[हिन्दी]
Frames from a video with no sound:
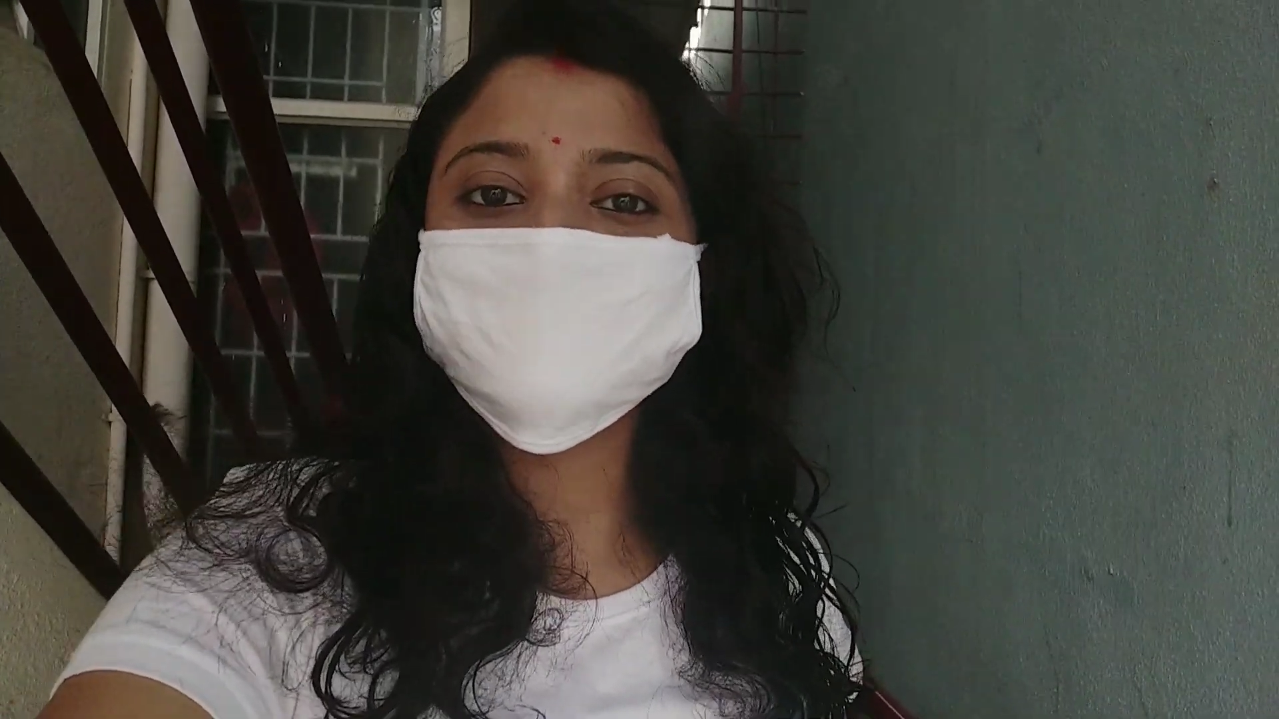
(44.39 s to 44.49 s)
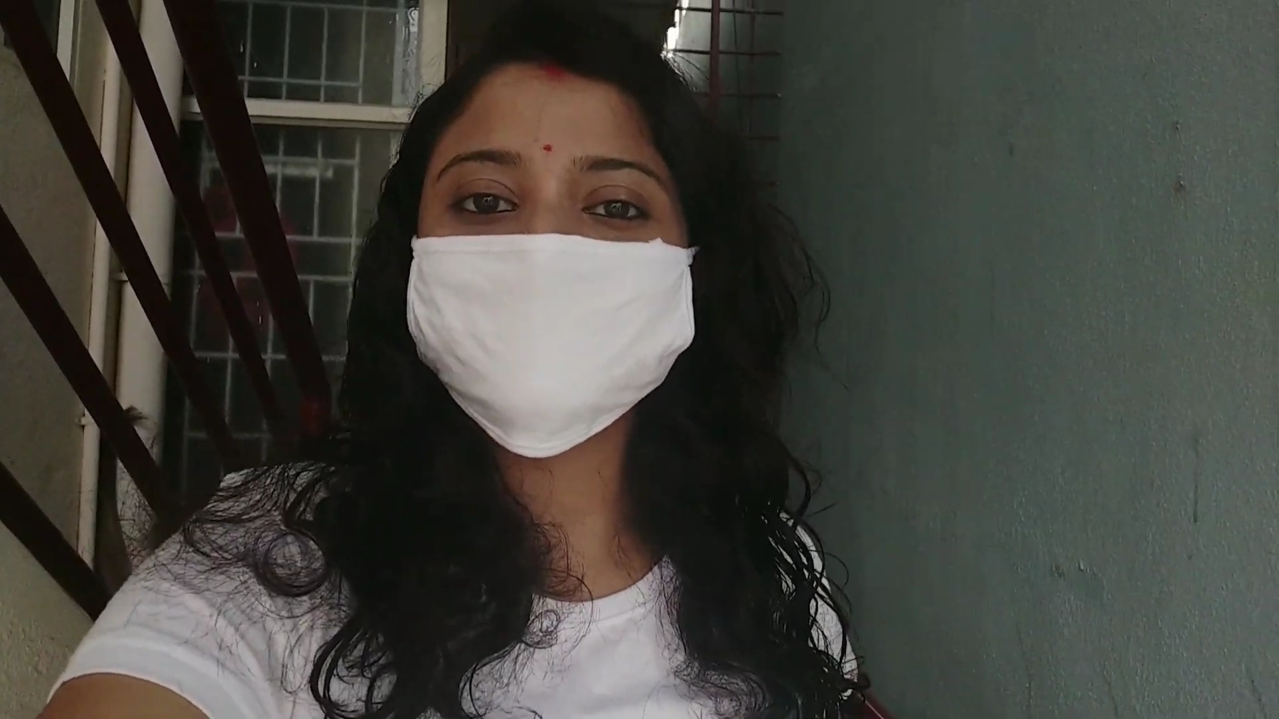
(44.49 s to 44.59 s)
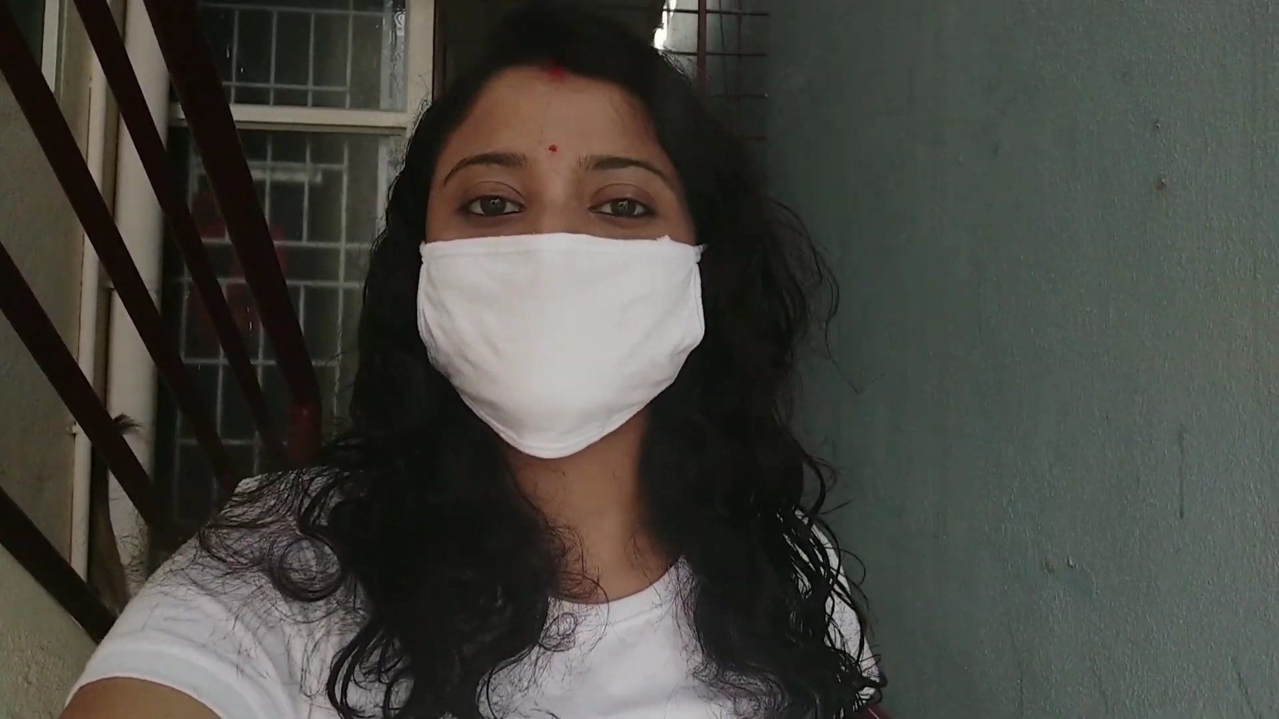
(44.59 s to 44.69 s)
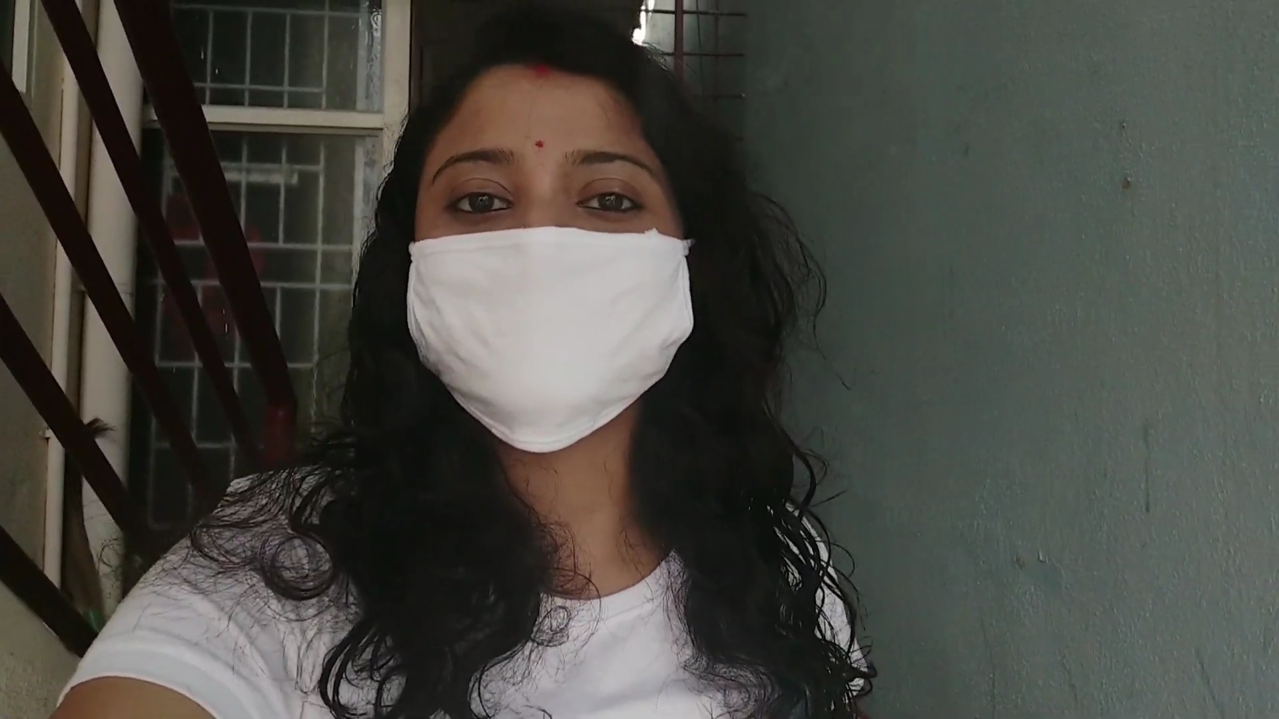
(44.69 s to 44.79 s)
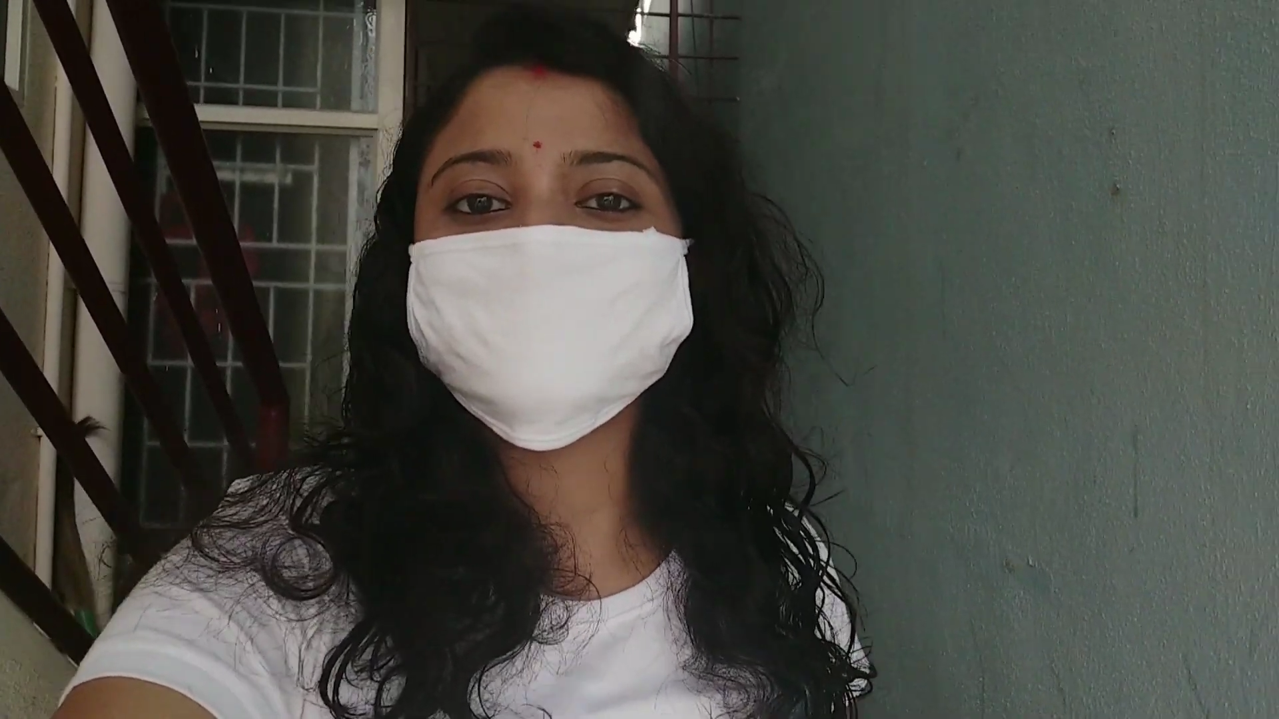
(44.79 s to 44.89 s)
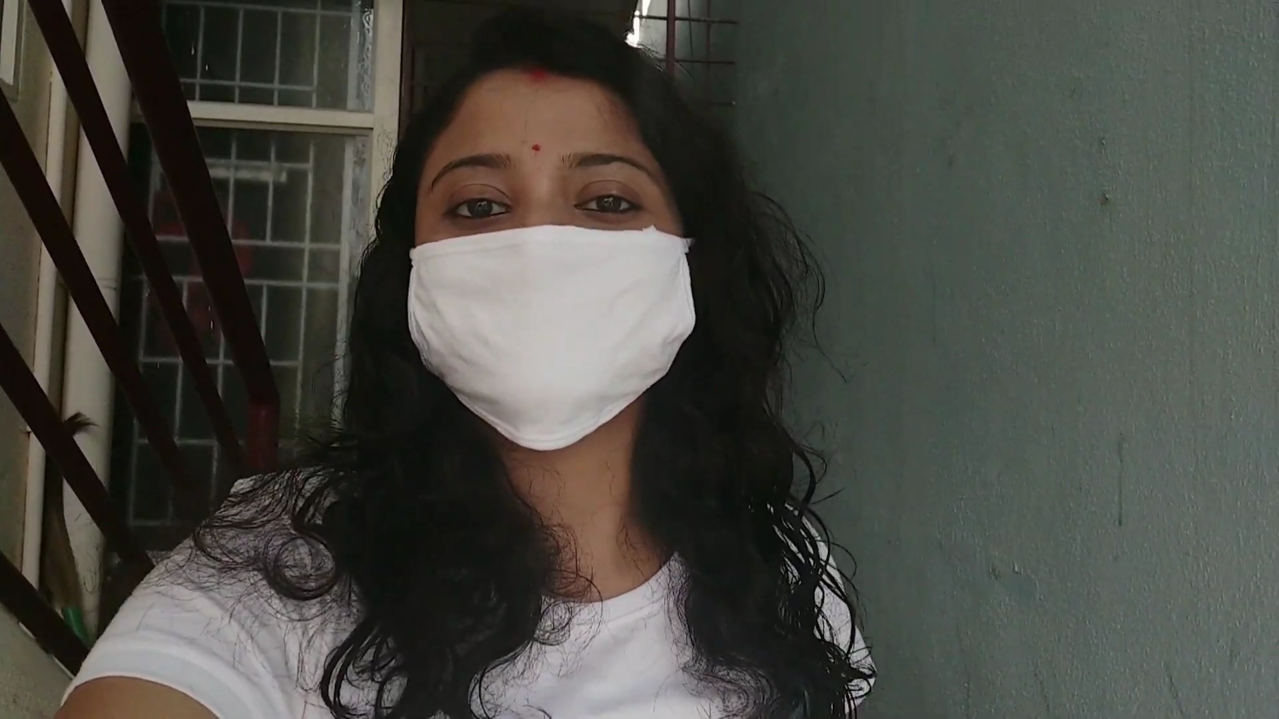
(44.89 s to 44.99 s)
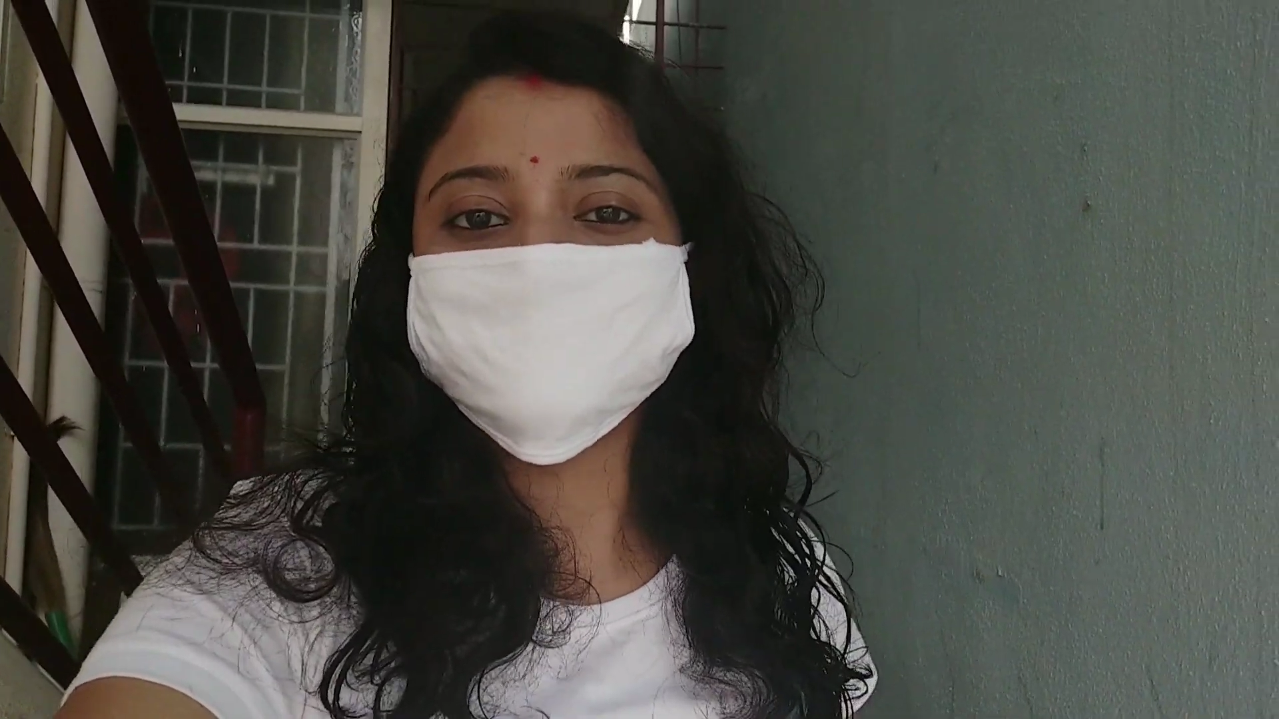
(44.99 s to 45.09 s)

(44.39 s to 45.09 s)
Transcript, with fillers: देख रहे हैं